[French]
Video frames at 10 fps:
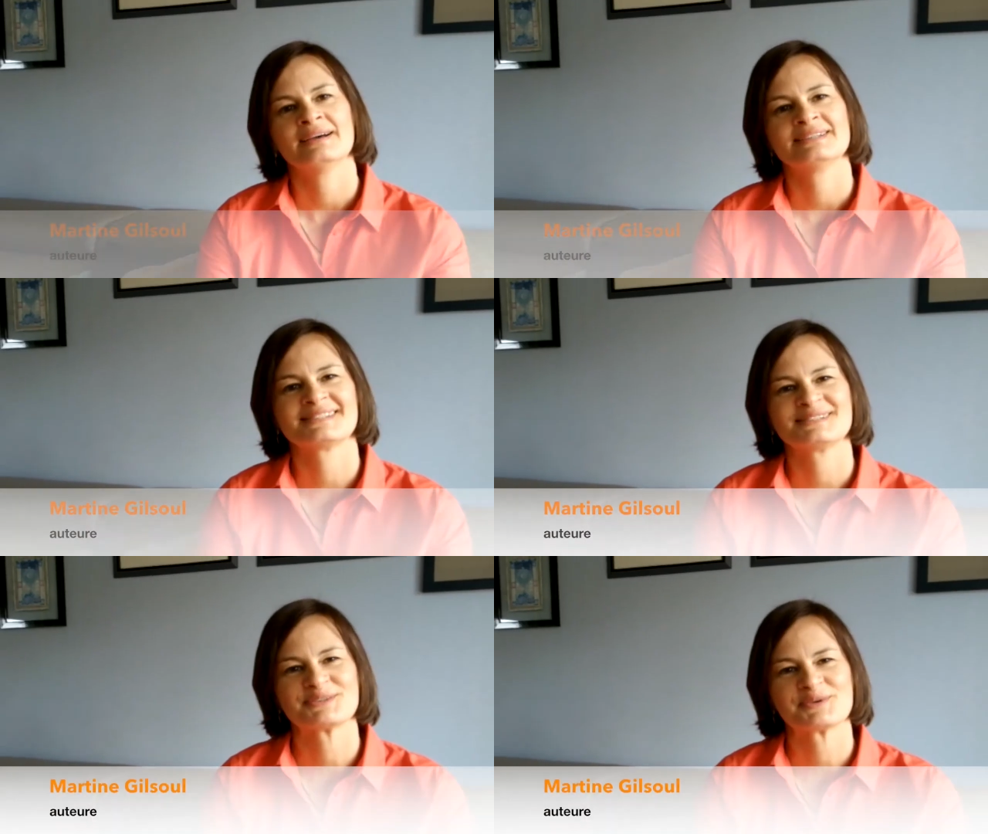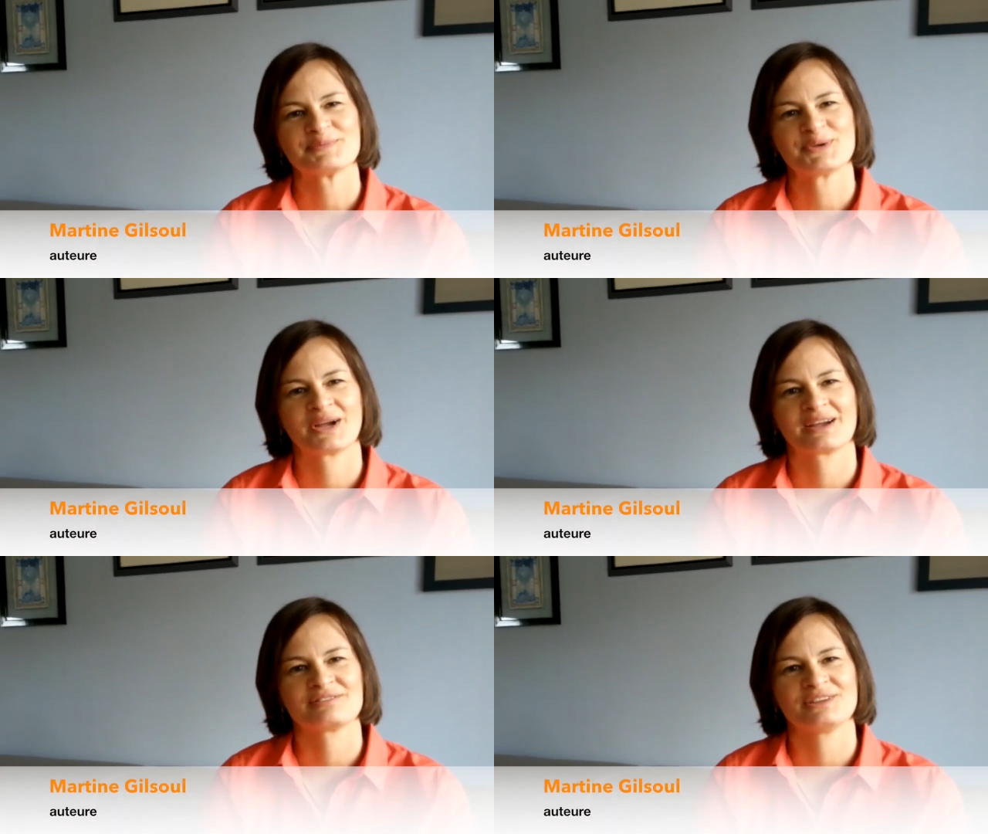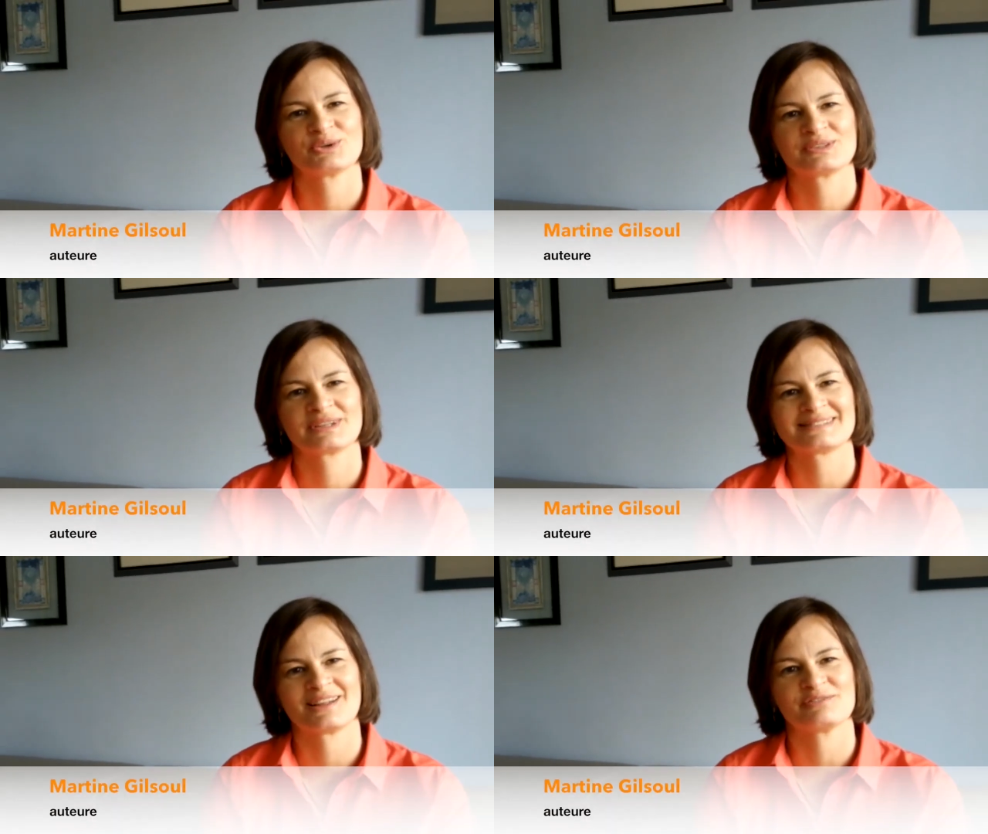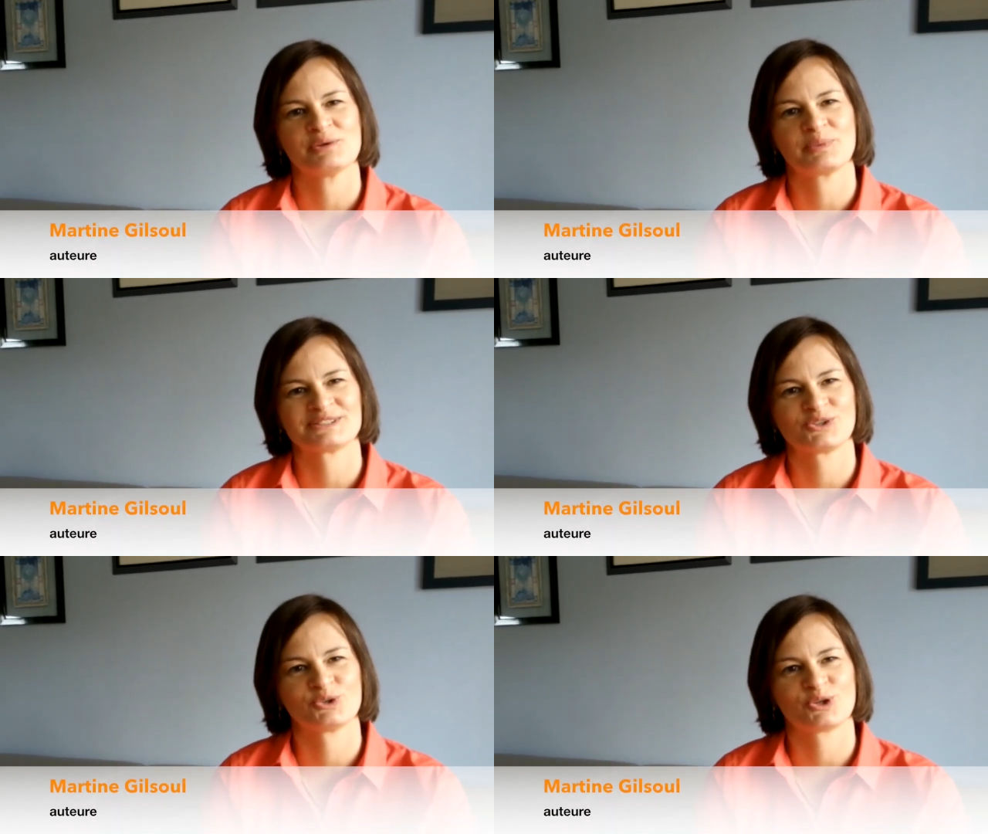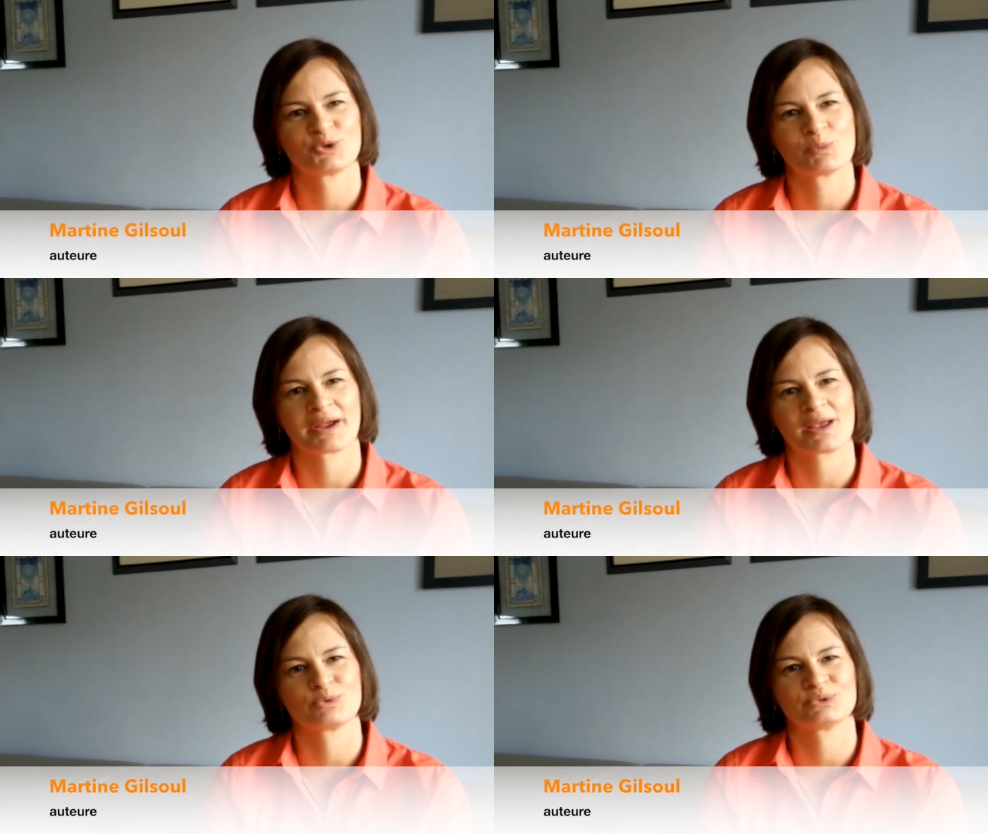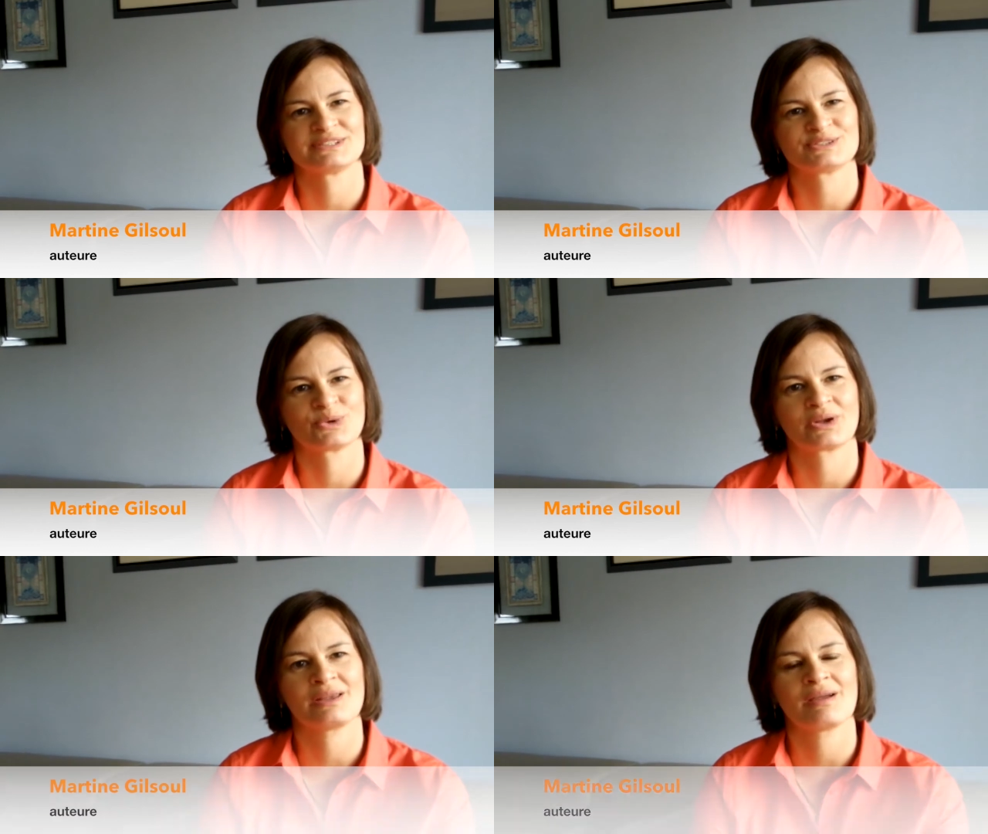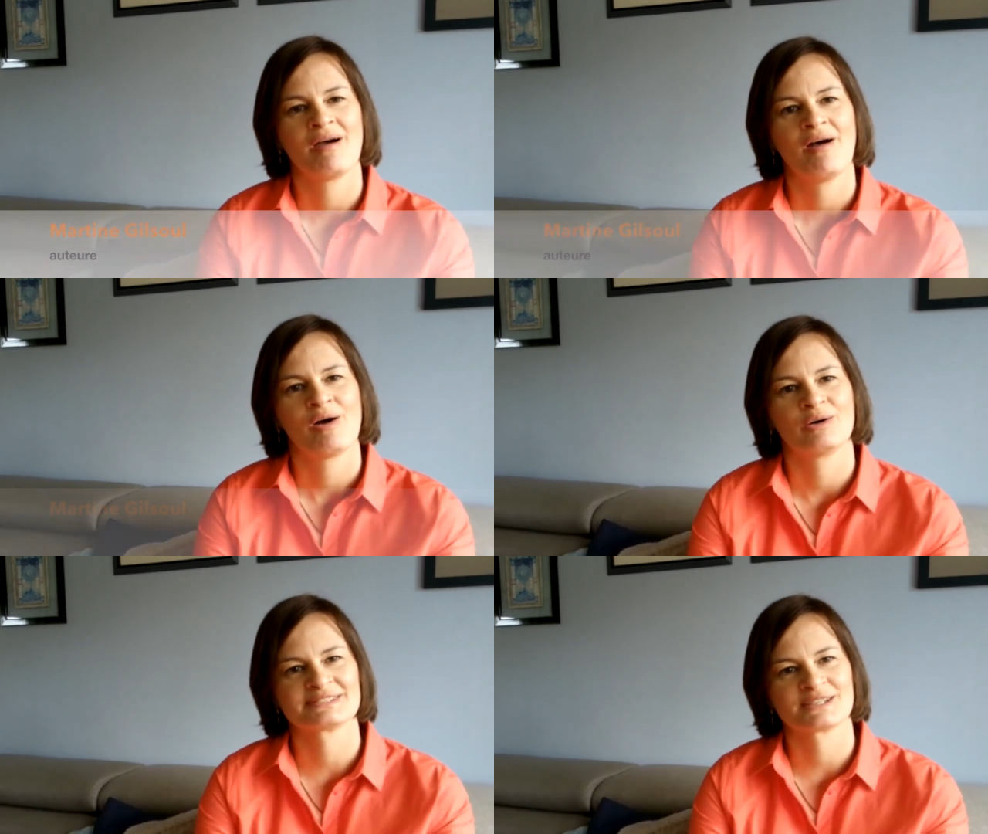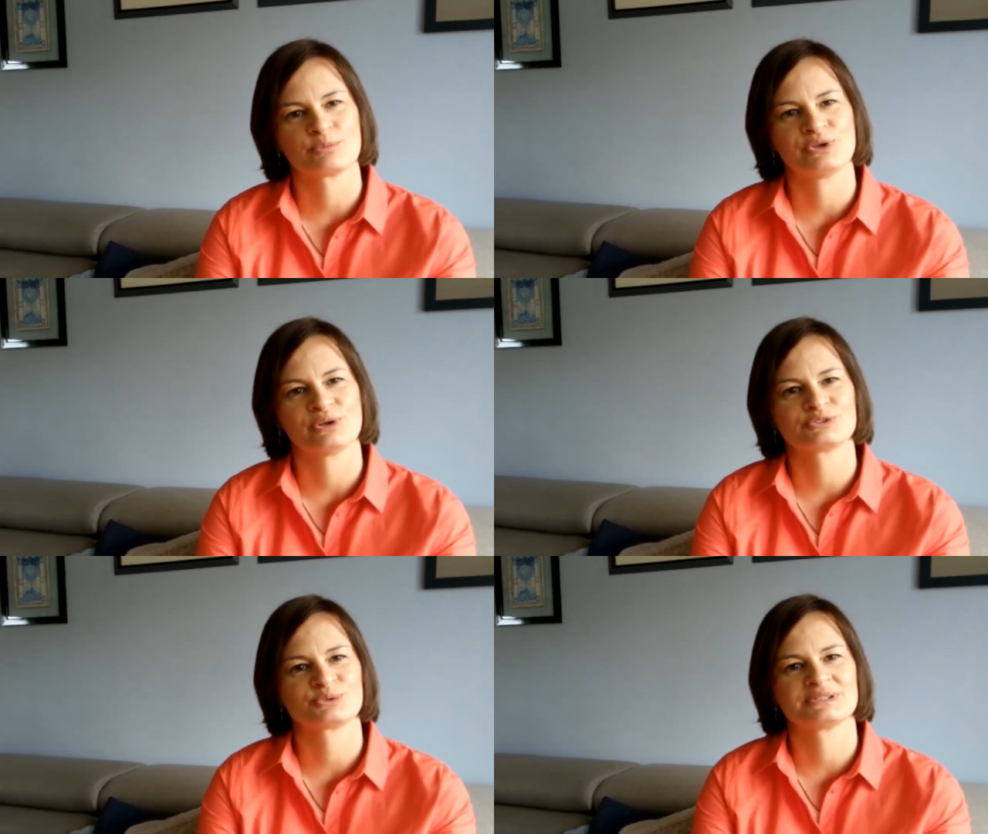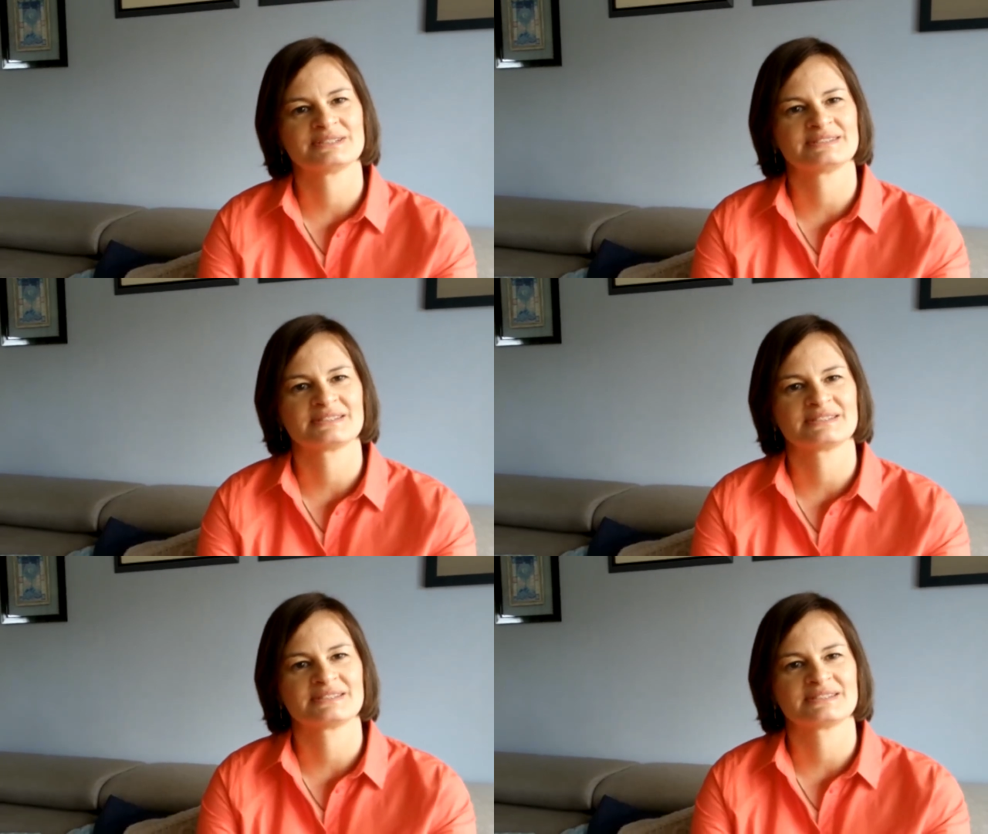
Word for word: Cette biographie retrace la vie passionnante de Maria Montessori en s'appuyant sur des